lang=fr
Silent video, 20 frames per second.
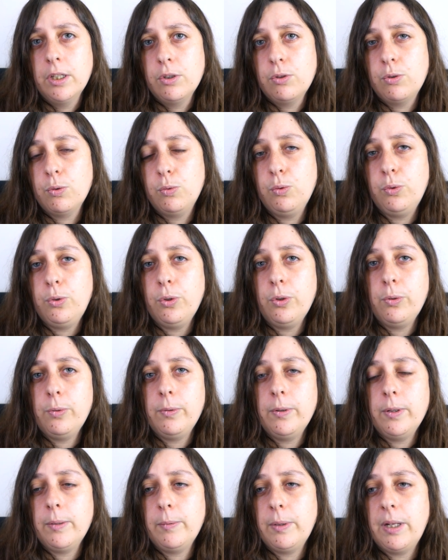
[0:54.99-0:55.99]
surtout
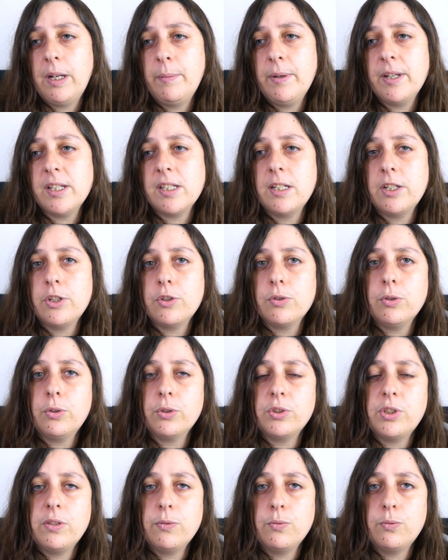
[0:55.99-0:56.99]
que à la base les gens
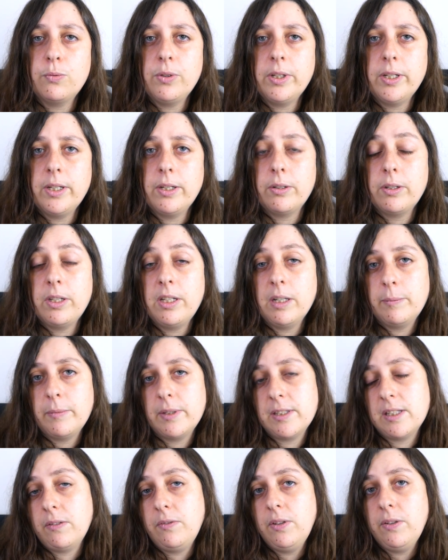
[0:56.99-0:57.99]
quand ils voulaient lire
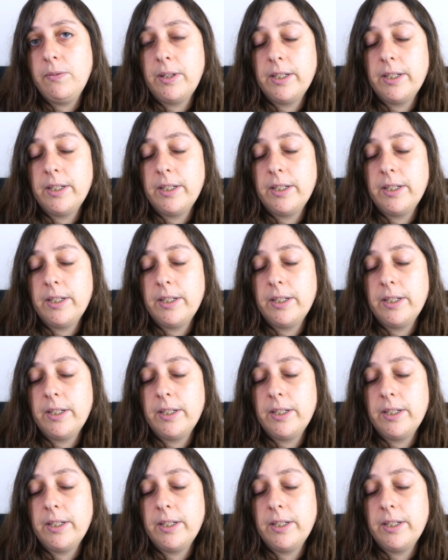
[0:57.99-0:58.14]
mes avis,